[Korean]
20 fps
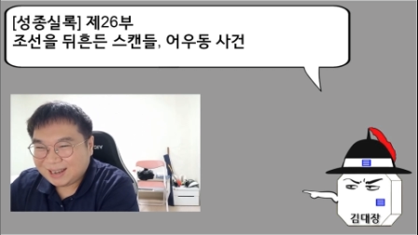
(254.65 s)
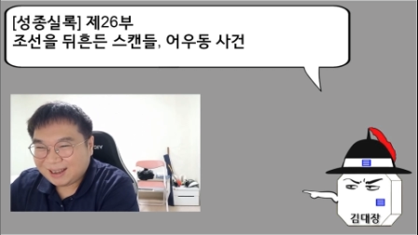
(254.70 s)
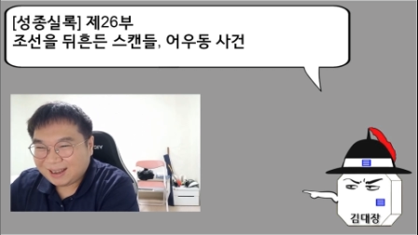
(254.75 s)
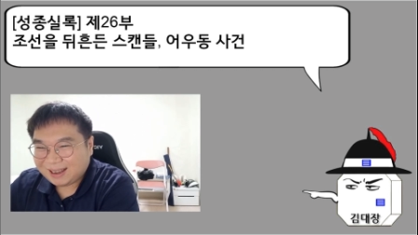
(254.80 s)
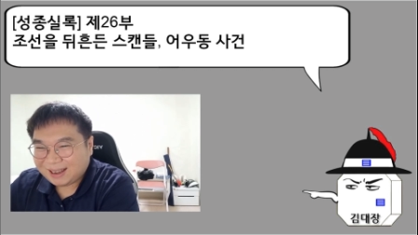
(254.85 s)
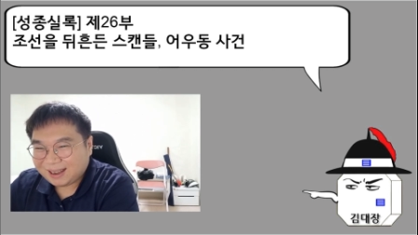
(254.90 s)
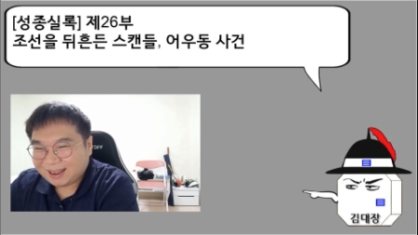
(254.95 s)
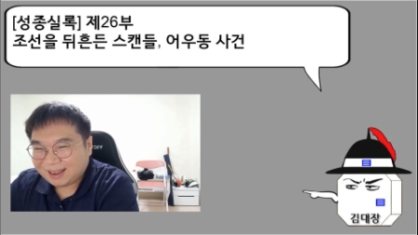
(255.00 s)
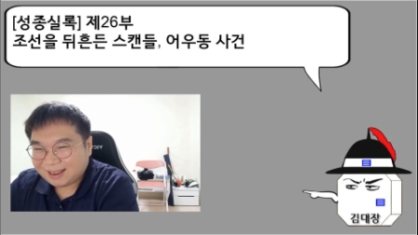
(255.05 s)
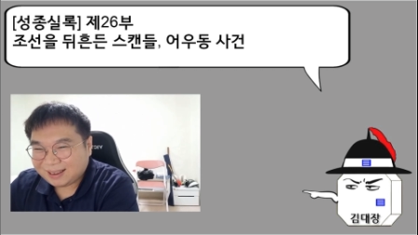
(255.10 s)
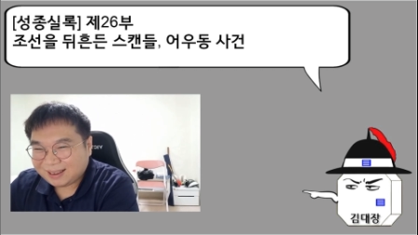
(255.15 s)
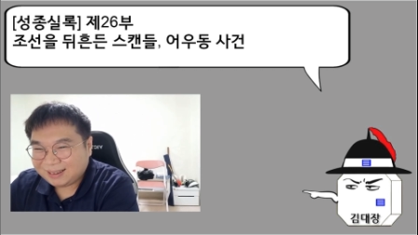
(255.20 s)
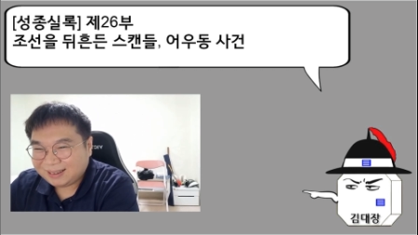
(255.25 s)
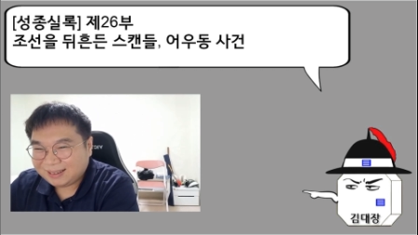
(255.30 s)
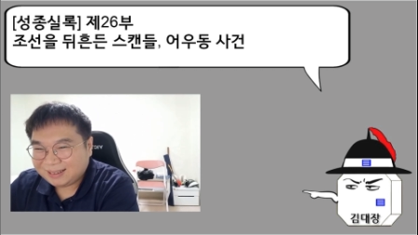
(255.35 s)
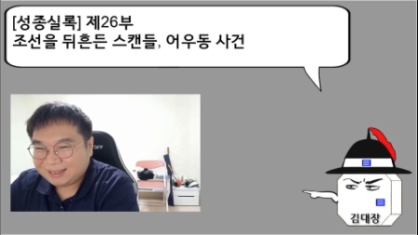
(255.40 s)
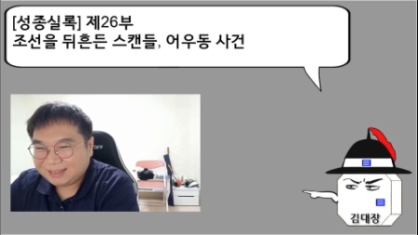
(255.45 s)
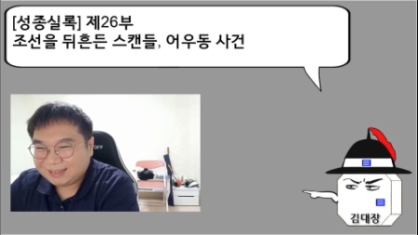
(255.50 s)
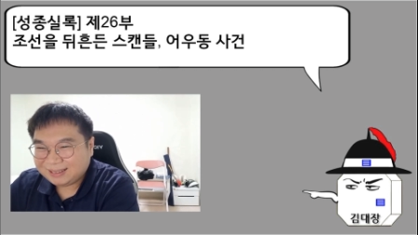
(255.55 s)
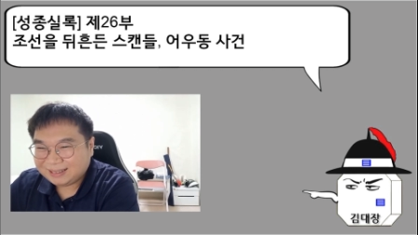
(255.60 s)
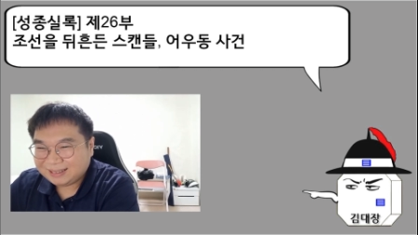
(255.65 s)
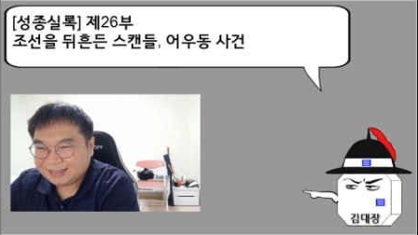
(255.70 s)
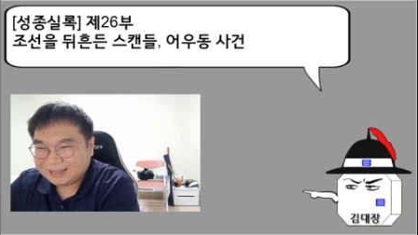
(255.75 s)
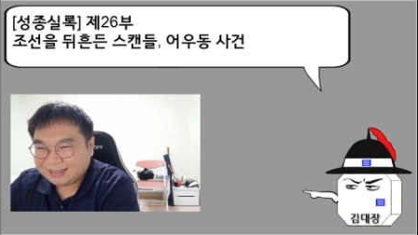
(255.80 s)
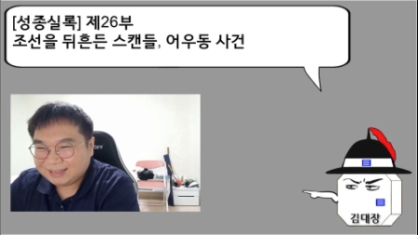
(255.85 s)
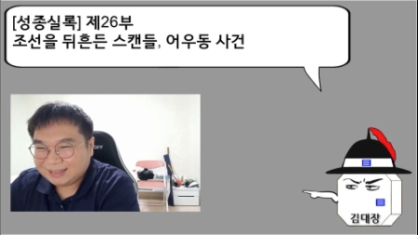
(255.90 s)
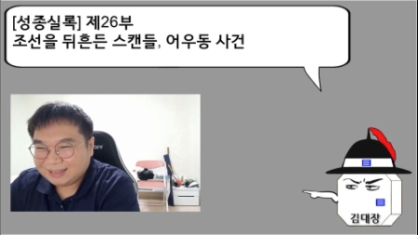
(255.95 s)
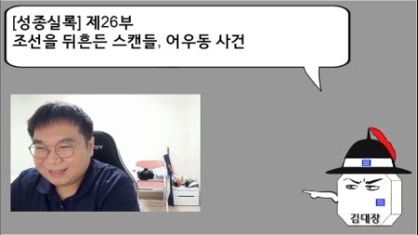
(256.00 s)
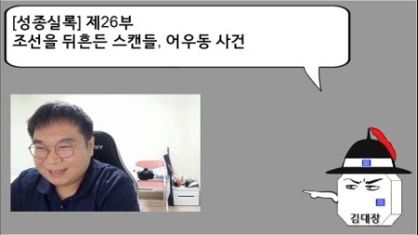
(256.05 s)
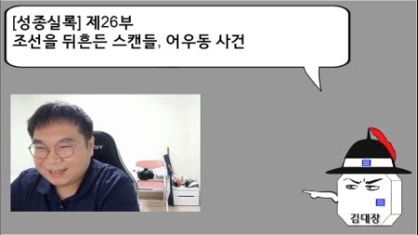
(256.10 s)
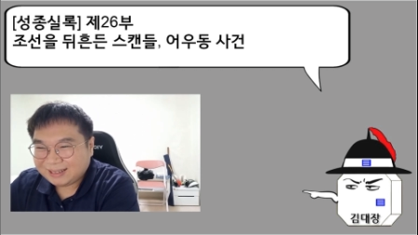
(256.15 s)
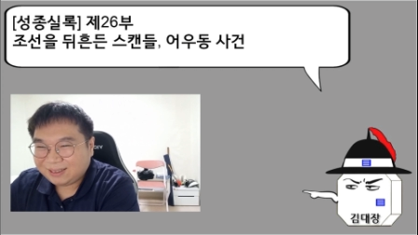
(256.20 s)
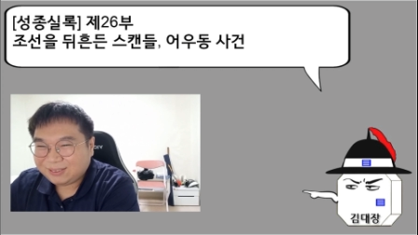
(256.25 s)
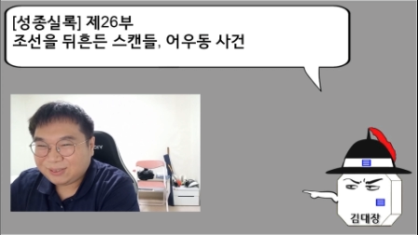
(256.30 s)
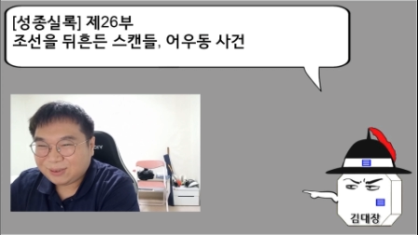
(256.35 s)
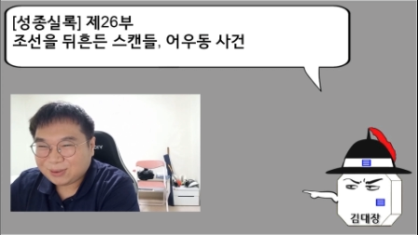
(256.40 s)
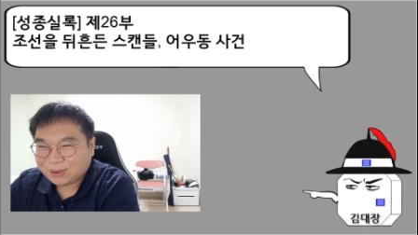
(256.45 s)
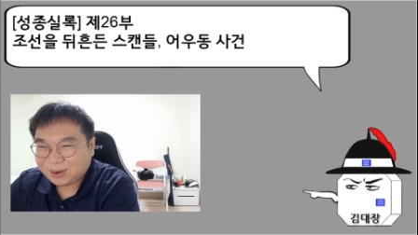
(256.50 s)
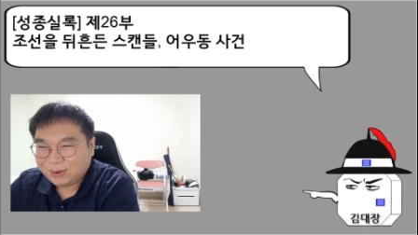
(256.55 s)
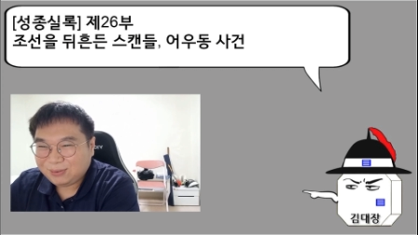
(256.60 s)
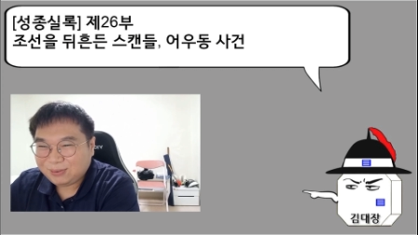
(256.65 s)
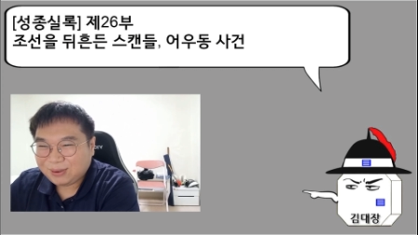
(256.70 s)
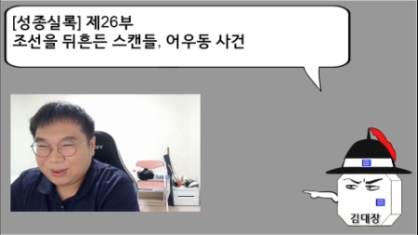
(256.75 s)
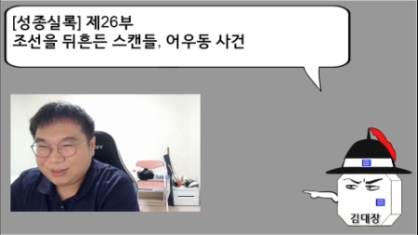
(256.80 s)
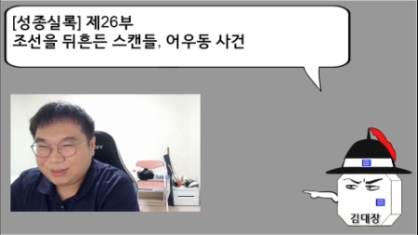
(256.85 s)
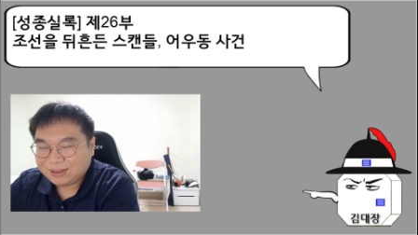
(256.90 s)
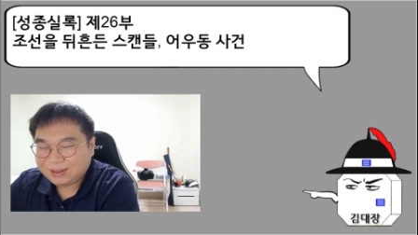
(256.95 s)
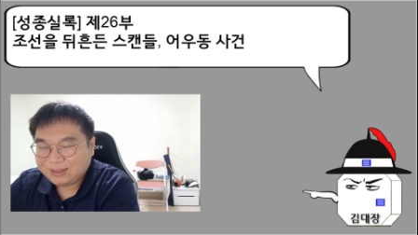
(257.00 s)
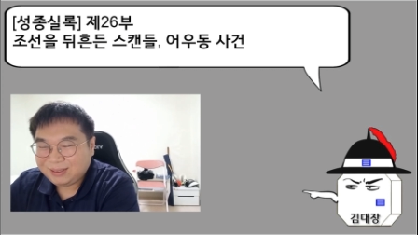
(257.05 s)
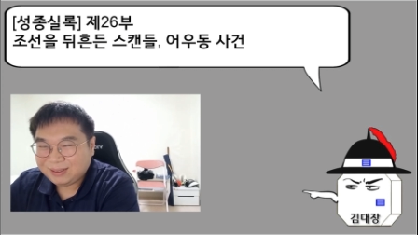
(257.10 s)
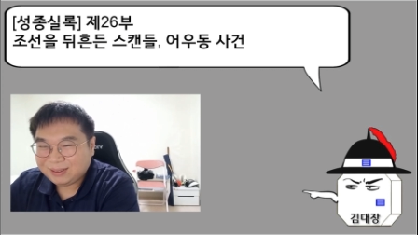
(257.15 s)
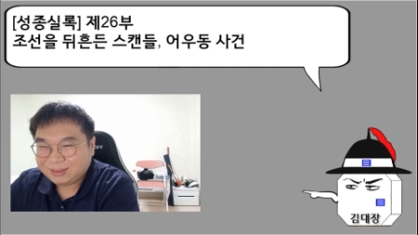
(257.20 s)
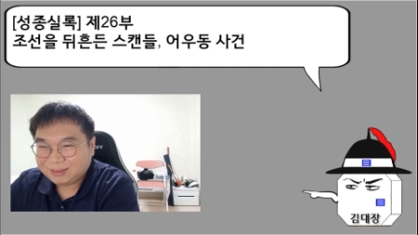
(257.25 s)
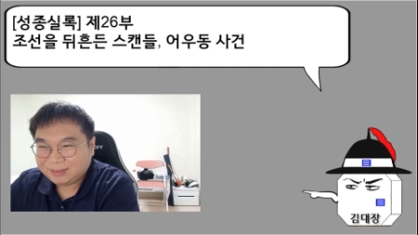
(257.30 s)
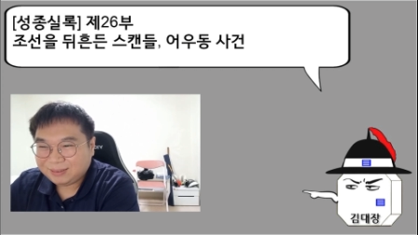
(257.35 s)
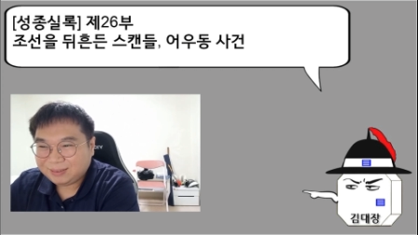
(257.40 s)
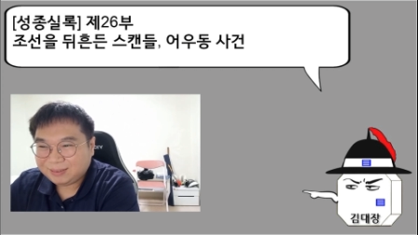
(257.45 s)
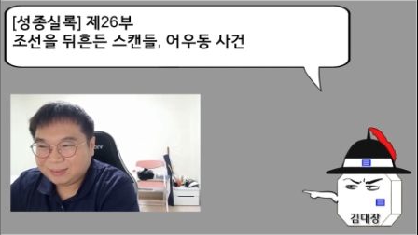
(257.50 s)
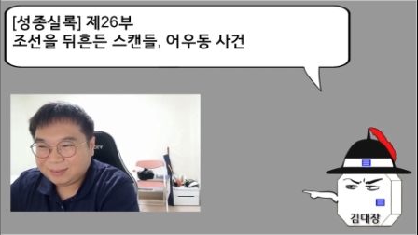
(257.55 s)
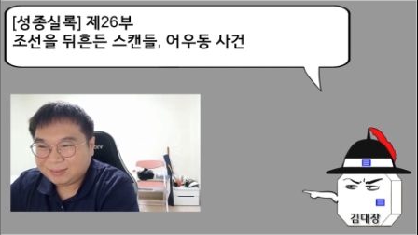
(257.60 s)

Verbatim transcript: 자, 그래서 결국에는